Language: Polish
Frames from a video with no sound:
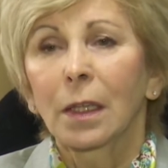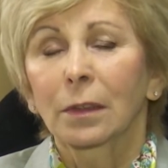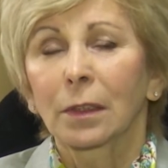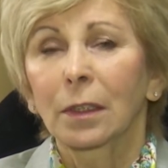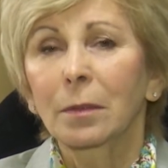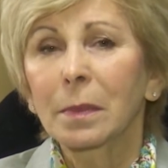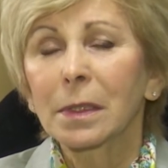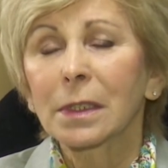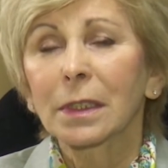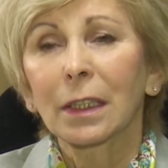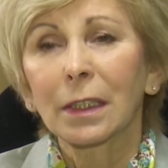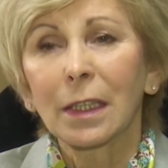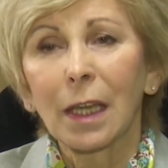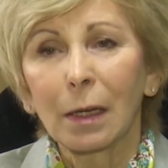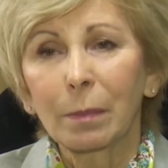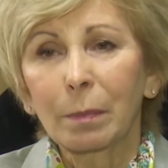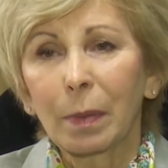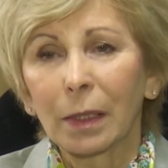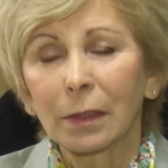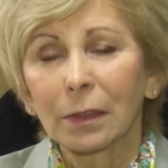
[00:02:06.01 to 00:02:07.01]
Natomiast, tak
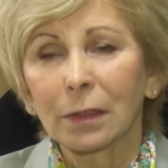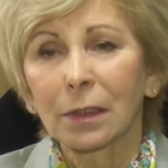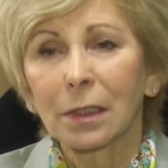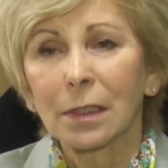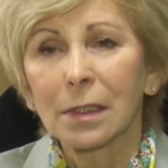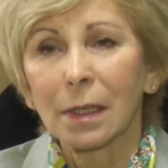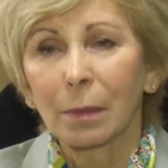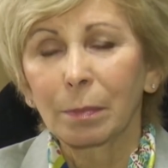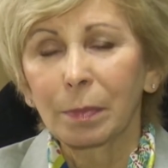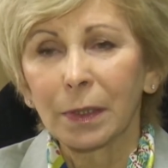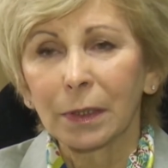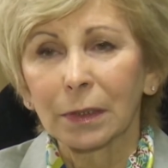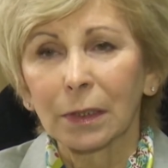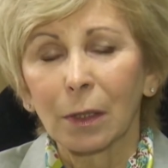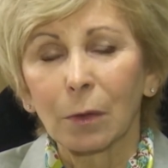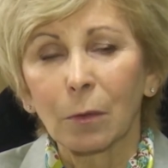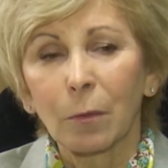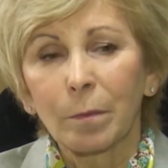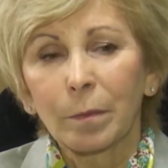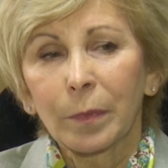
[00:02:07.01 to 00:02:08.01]
jak Pan
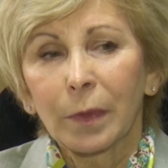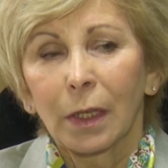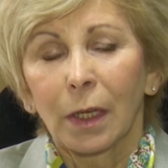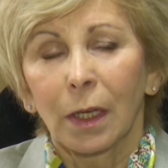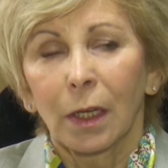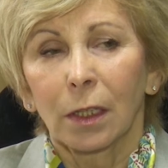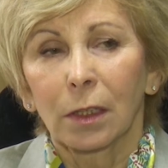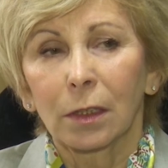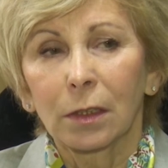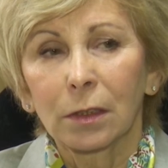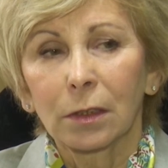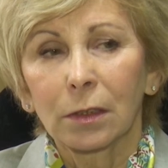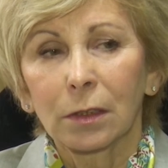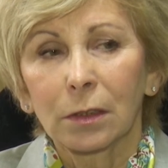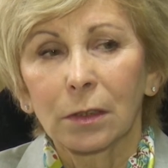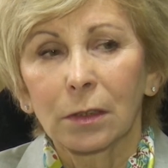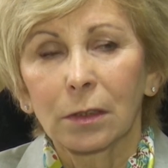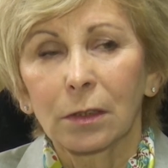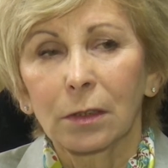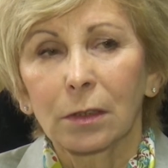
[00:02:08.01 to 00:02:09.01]
zapytał,
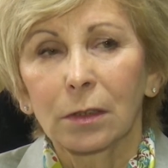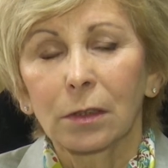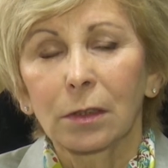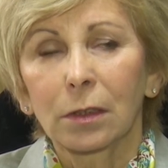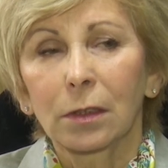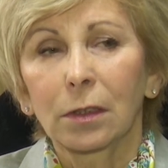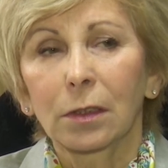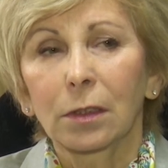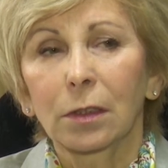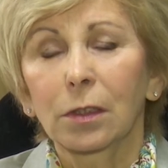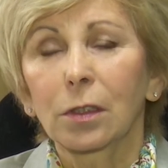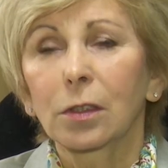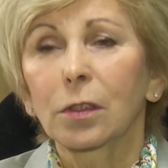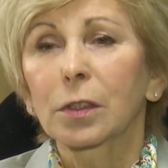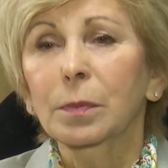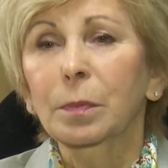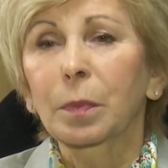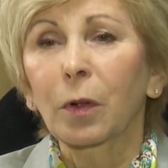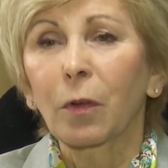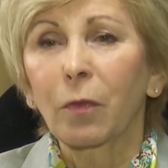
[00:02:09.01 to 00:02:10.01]
y,
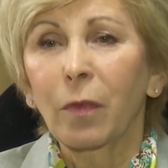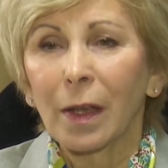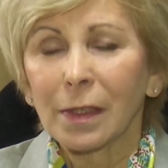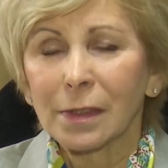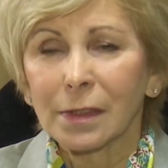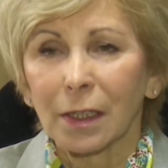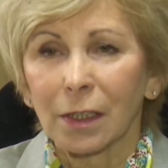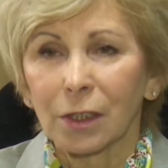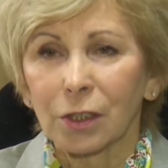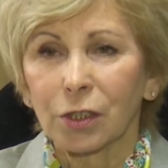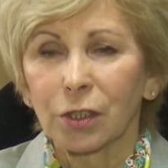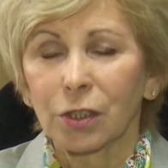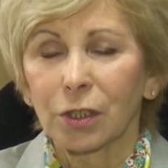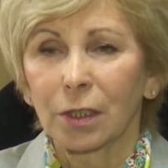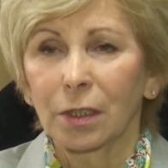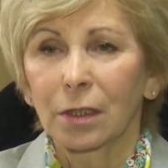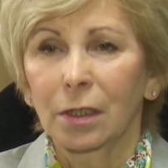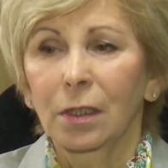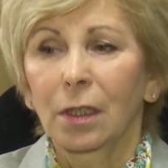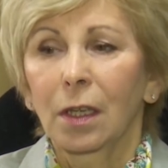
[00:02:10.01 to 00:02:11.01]
sprowadza
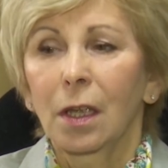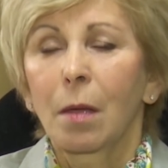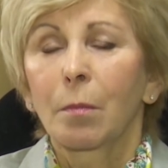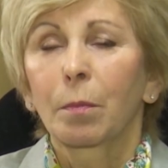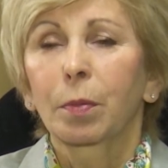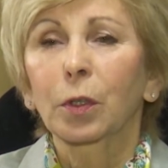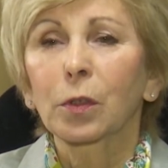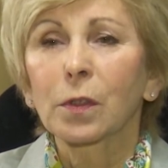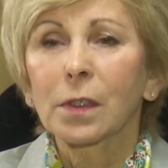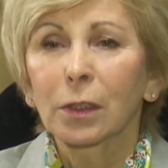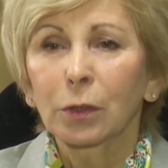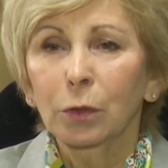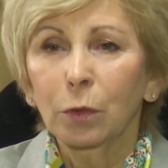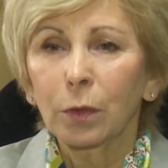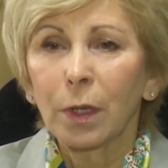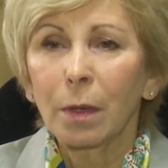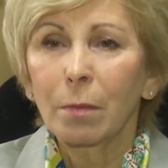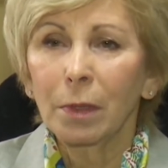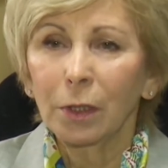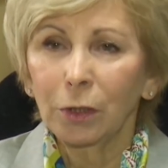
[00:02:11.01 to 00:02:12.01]
się
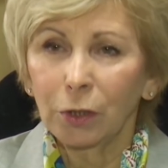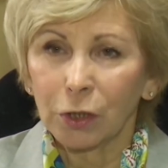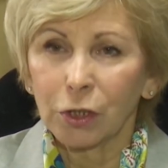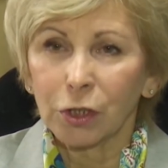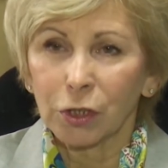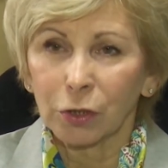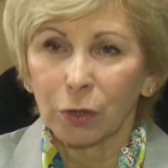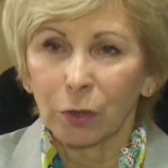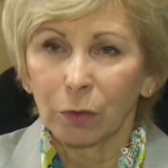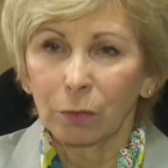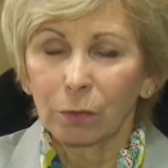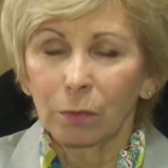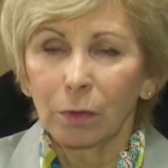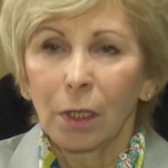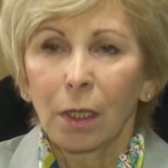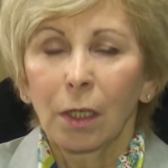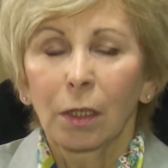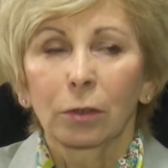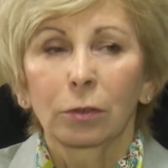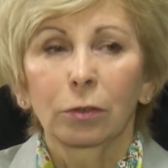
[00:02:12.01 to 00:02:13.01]
procedurę medyczną
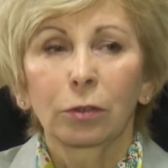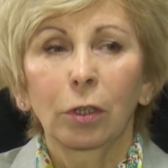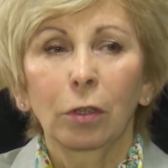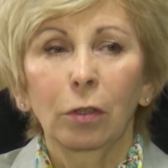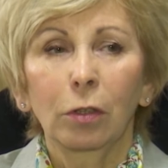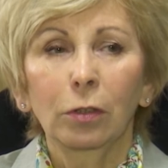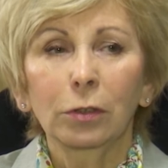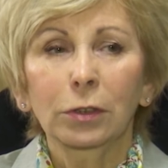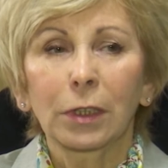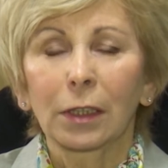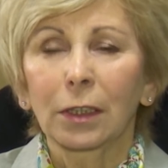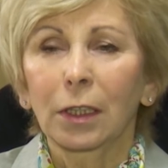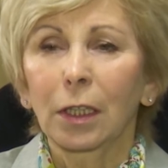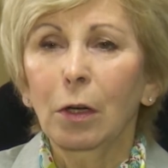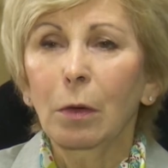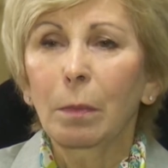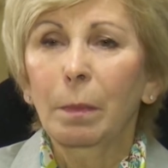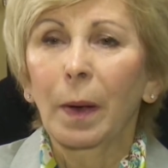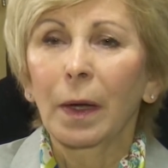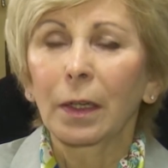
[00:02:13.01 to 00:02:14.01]
do
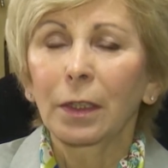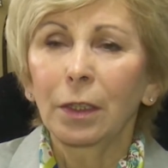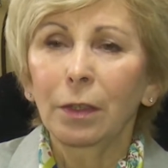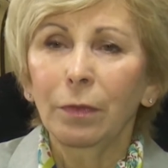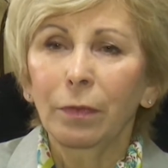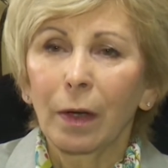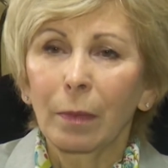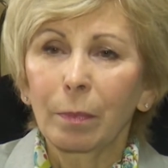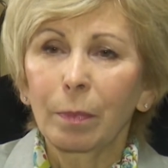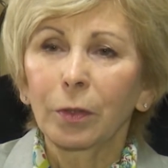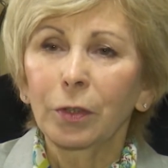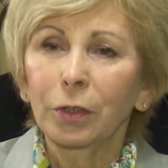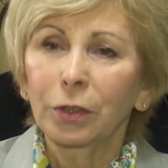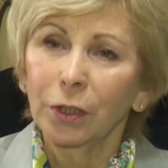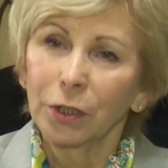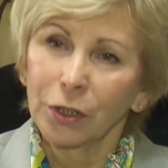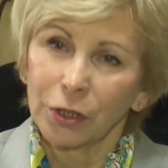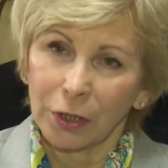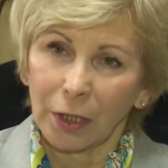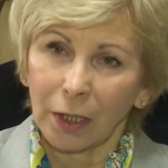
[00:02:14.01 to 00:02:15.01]
takiego paliwa
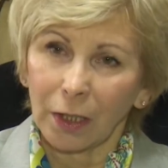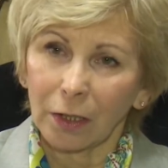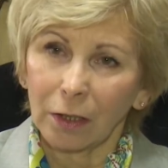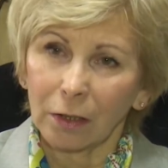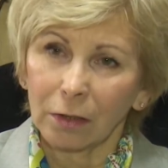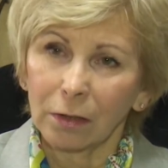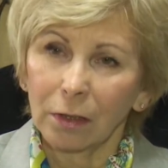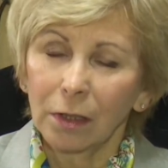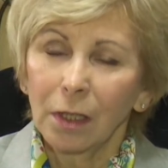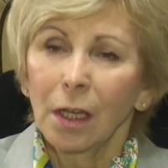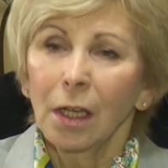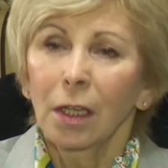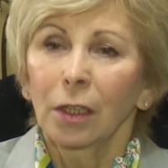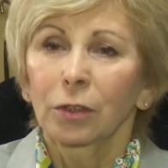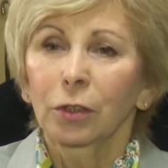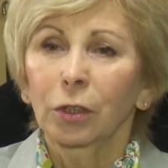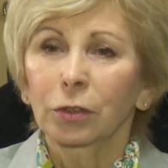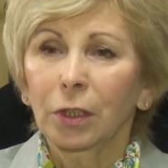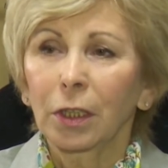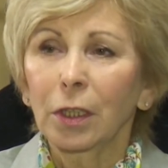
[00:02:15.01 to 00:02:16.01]
politycznego,
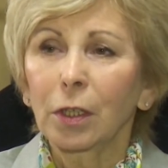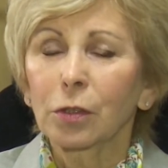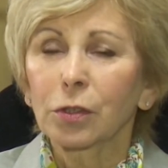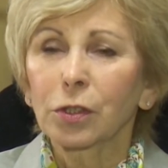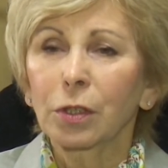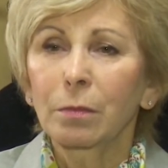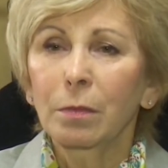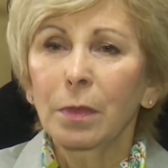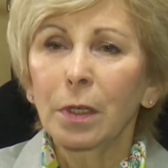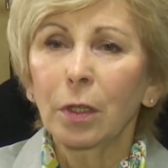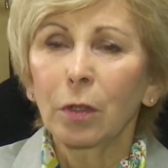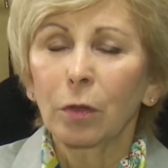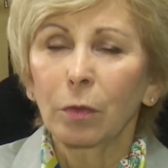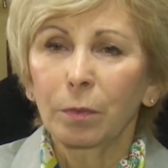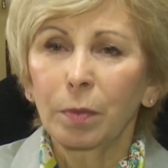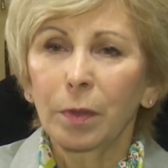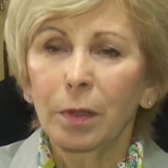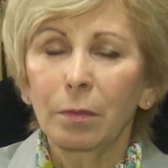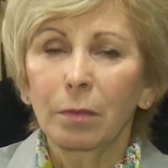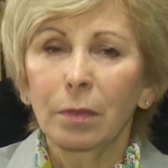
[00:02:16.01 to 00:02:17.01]
do tego, że my
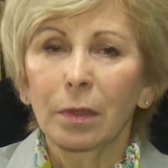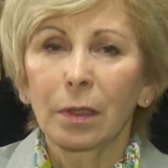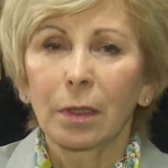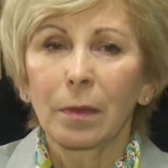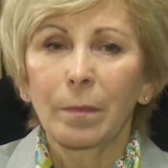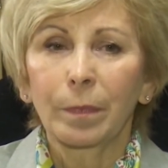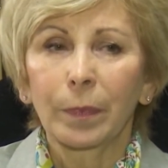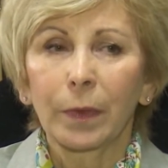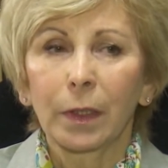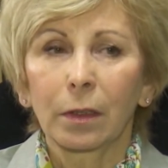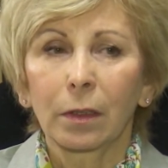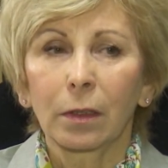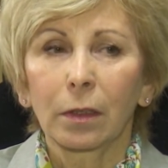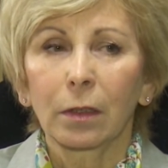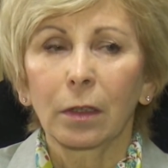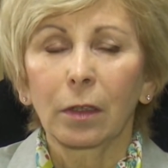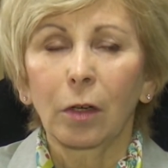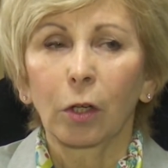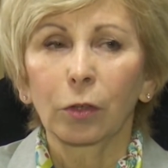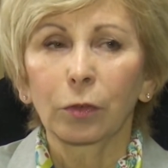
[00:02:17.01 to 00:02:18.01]
robimy, y,